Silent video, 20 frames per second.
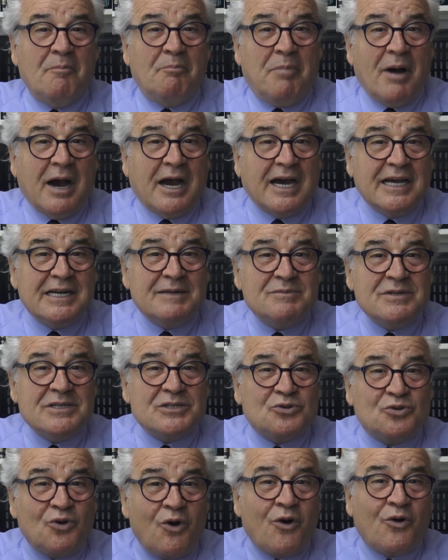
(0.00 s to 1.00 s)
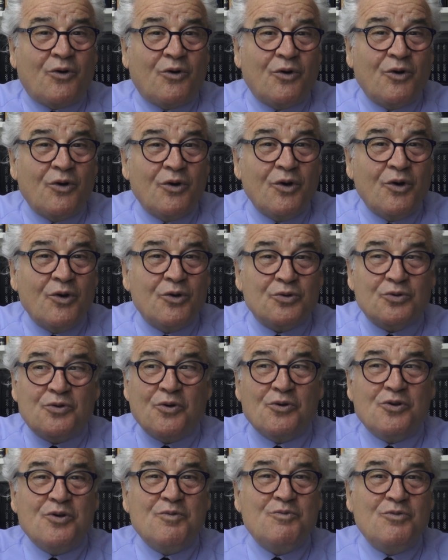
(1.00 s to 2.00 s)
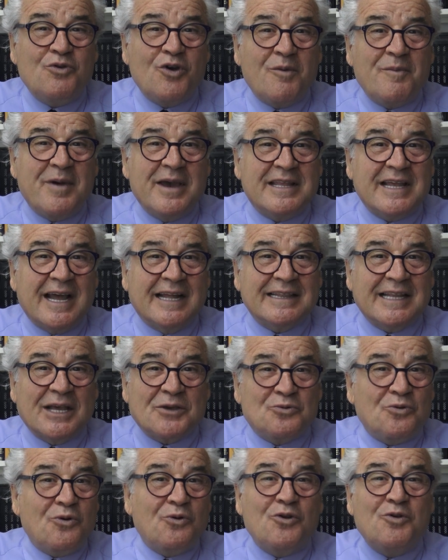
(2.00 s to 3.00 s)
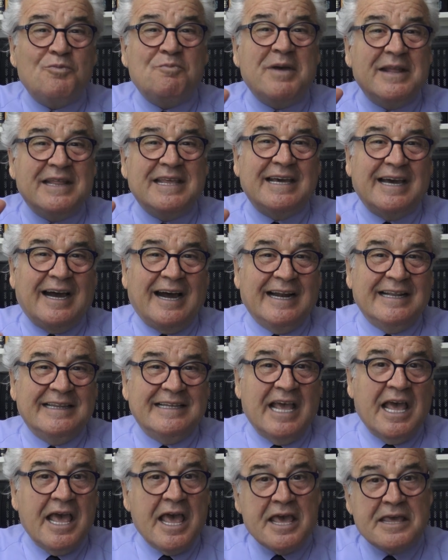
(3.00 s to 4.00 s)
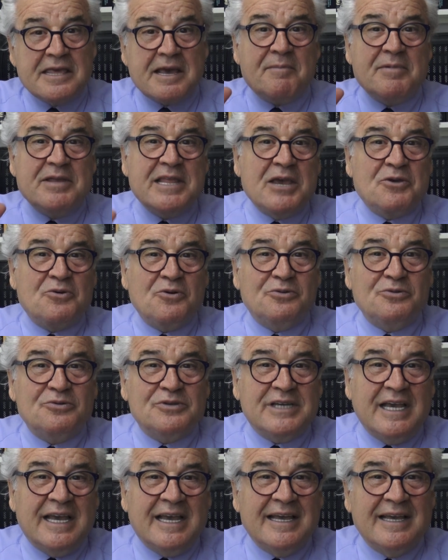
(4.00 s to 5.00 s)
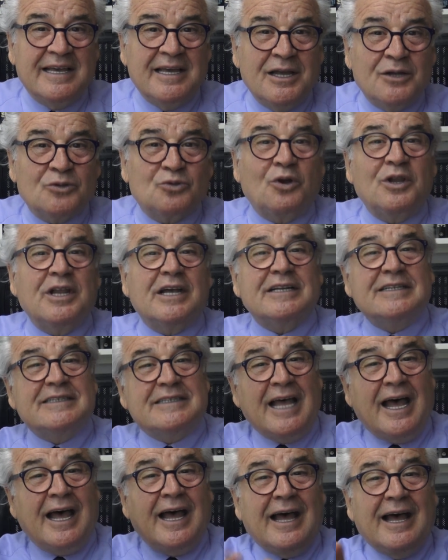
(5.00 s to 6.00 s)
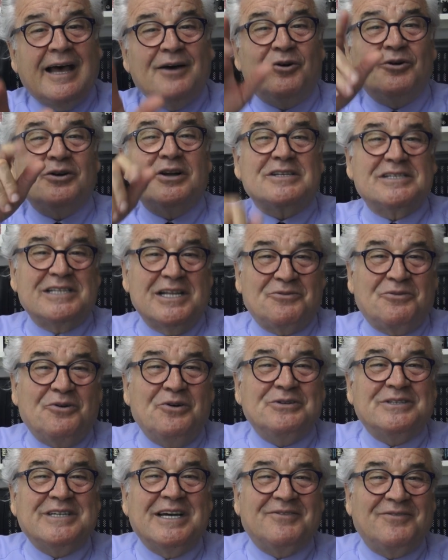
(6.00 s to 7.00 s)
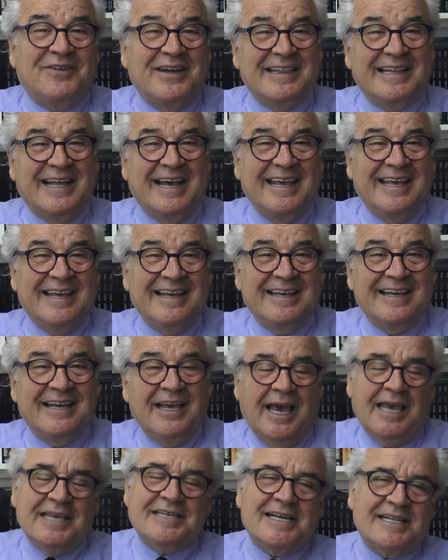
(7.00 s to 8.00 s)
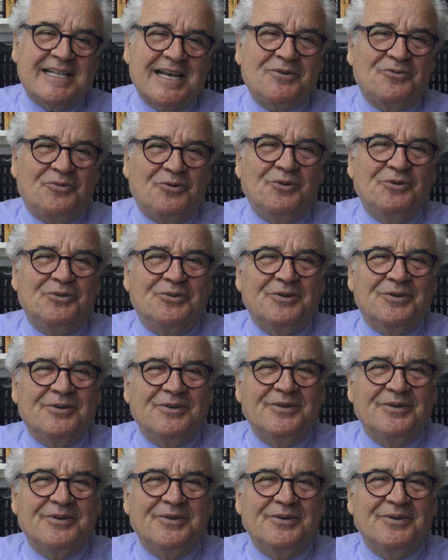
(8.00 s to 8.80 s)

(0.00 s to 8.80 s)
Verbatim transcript: Bakanımız yok. Görünmüyor meydanda. Görünmediği halde ya bir de görünse doların ta orasına koyacak vallahi. E zaten koydu.